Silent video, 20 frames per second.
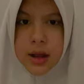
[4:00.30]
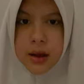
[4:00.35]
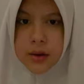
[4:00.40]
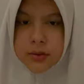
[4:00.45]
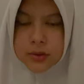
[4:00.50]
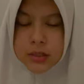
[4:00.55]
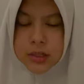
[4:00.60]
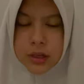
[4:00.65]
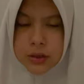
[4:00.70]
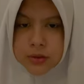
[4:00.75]

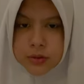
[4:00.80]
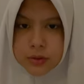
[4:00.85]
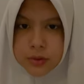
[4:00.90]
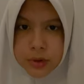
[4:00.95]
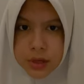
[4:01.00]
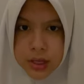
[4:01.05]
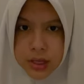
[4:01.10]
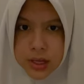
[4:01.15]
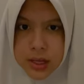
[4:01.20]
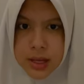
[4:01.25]
Aung San Suu
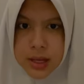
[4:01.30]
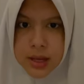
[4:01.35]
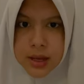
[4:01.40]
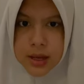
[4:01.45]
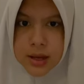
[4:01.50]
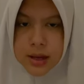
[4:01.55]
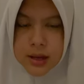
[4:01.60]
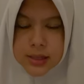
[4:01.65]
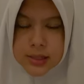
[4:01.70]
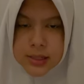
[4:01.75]
Kyi
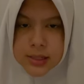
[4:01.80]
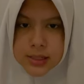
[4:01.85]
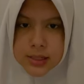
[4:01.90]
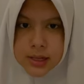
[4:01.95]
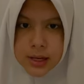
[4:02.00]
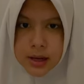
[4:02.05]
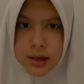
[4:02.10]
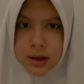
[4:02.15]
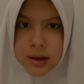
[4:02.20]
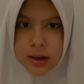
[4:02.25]

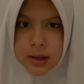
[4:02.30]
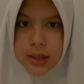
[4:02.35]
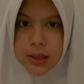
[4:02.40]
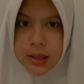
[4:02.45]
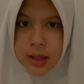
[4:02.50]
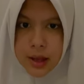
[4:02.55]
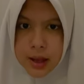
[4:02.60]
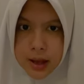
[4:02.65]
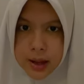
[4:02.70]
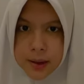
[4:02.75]
sejak
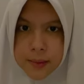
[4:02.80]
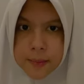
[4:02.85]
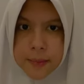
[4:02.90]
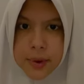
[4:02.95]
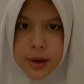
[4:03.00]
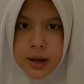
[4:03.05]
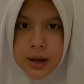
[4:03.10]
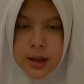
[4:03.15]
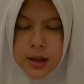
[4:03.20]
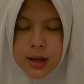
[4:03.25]
ditahan
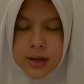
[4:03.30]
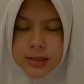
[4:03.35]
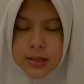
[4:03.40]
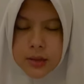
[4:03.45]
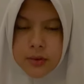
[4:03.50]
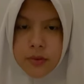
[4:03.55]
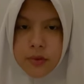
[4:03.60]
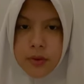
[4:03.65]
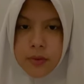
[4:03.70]
pada 1